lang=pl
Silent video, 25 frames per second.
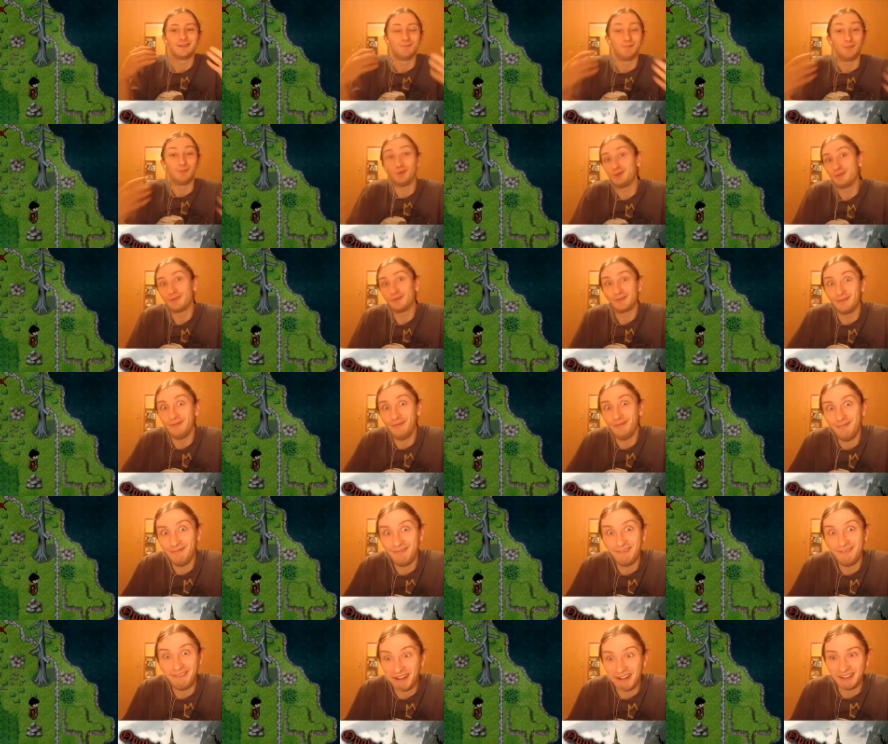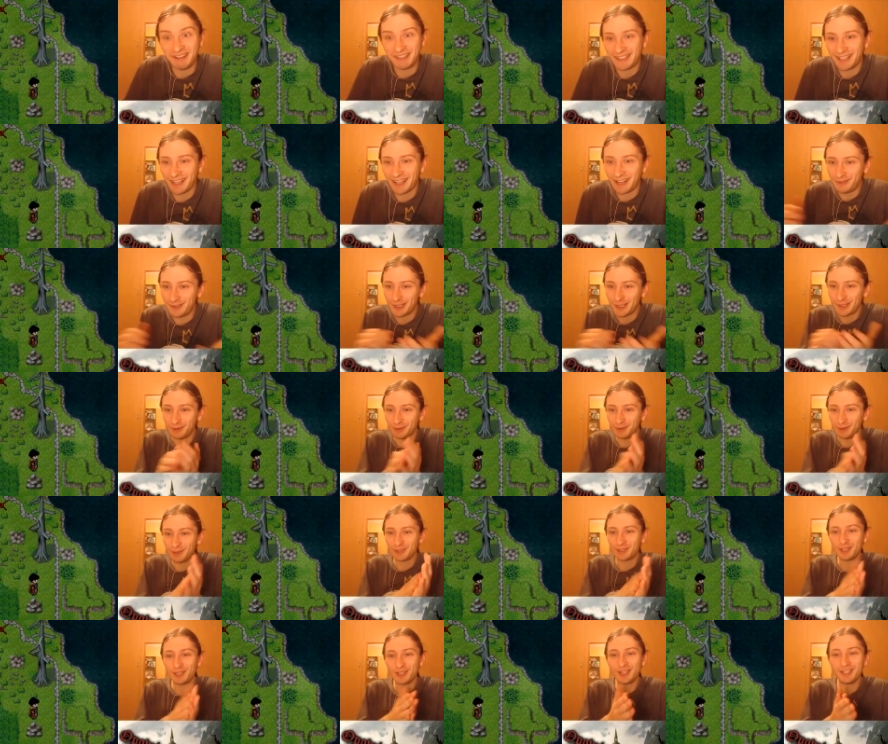bo teraz tak wlatuję
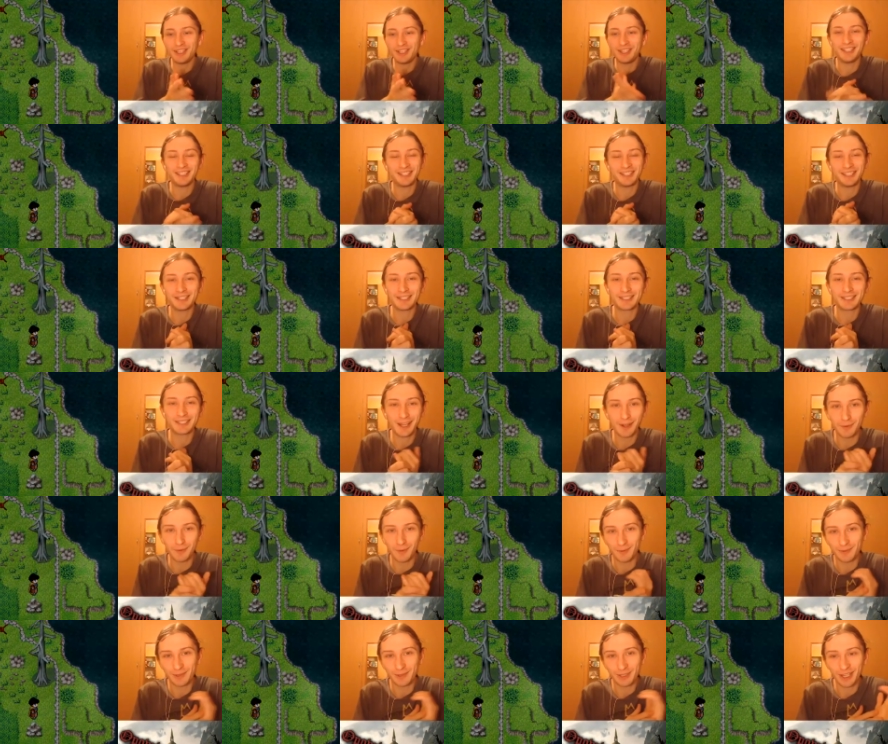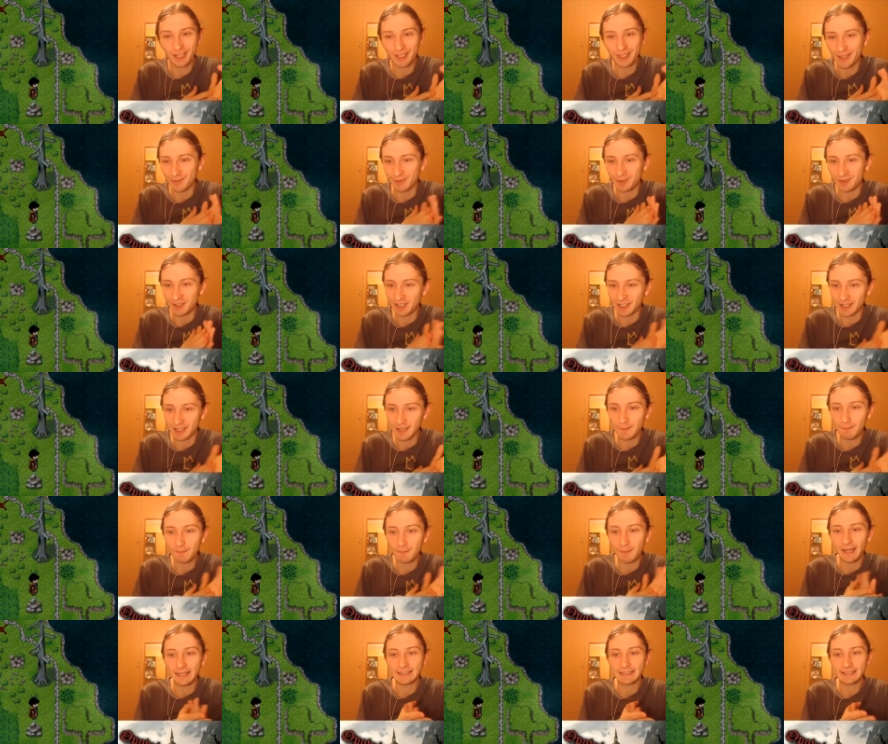odcinki, teraz tak mam z czasem, że
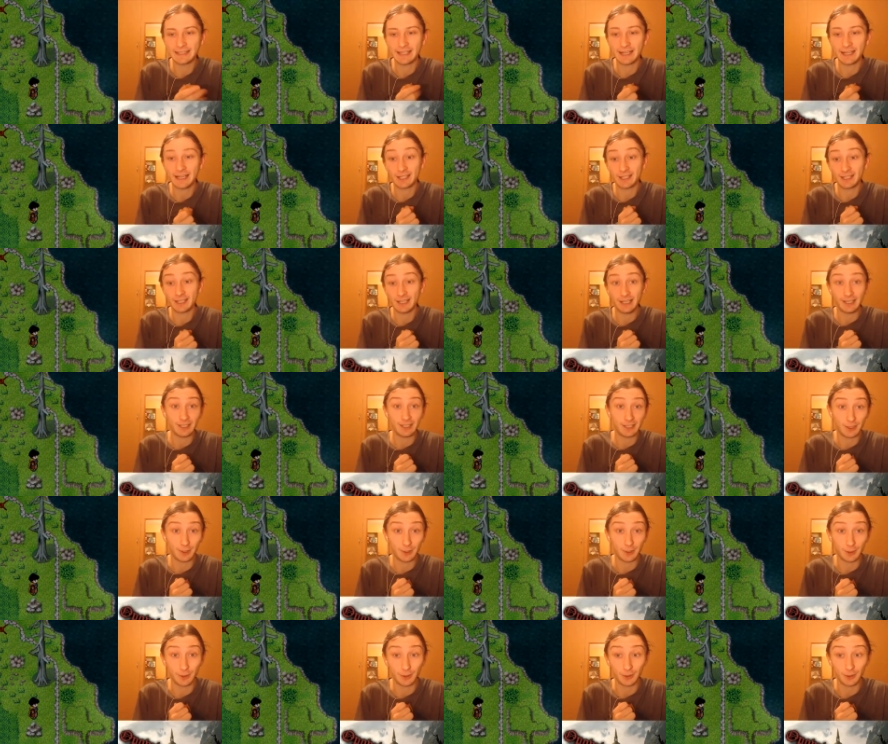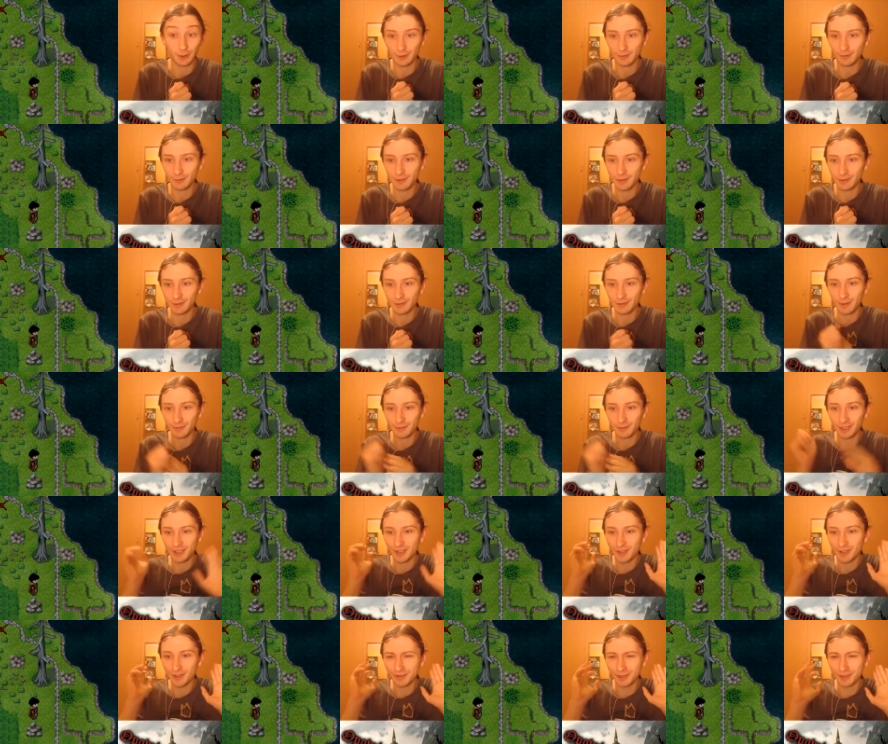slipa straszna jeśli chodzi o to wszystko, mam
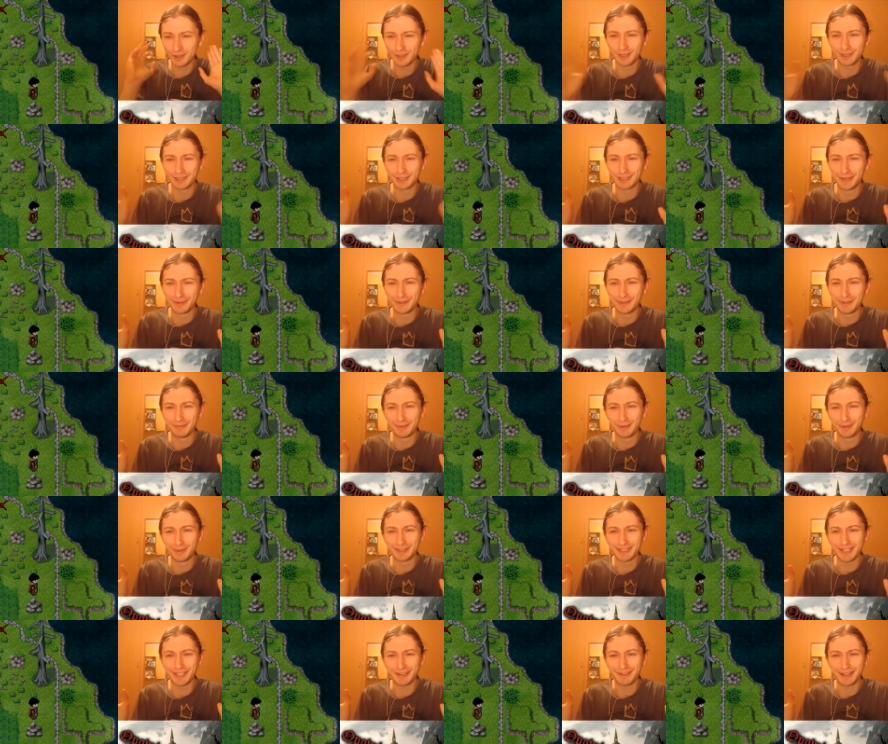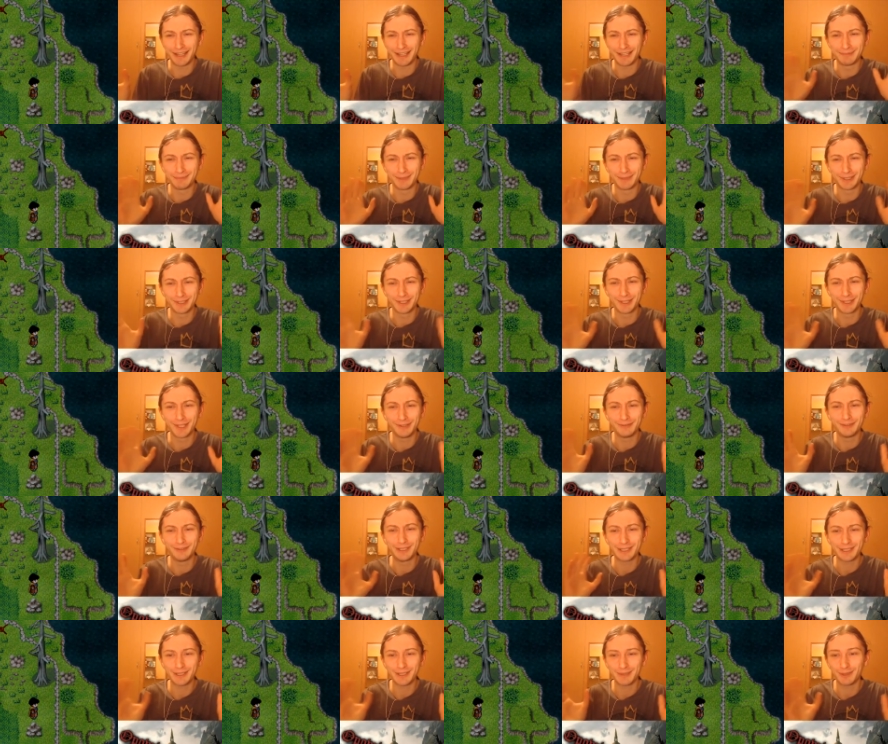nadzieję, że wszystko jest dobrze poustawiane, bo znowu
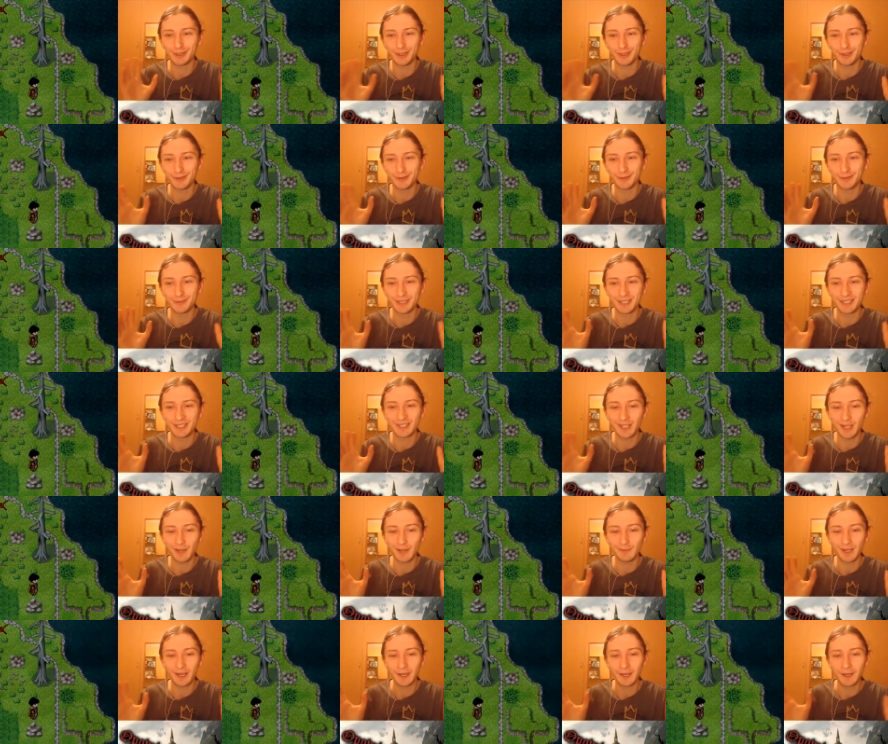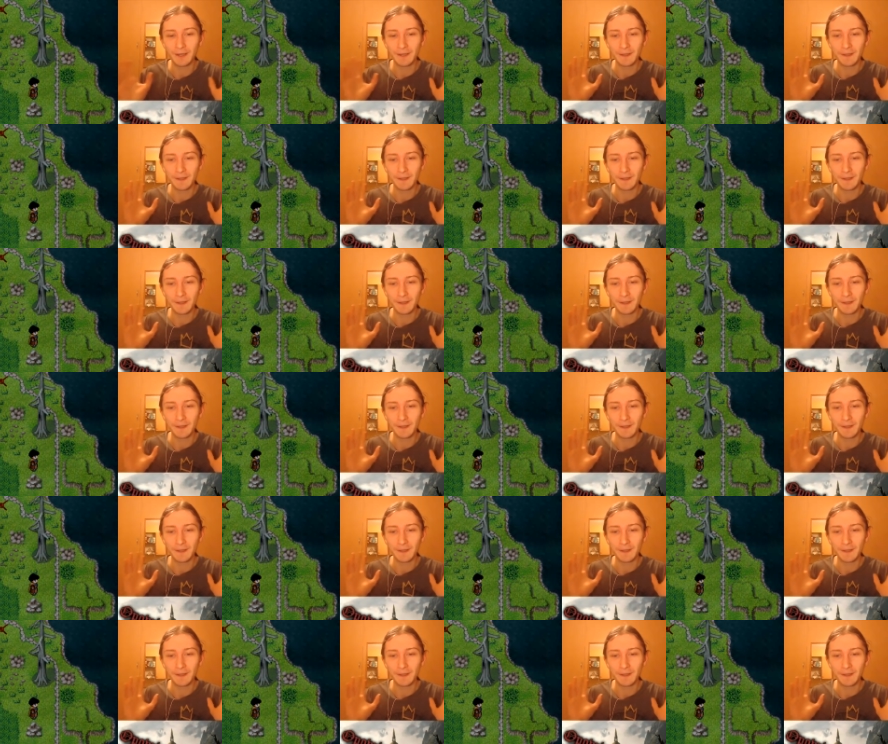jestem na nowym systemie.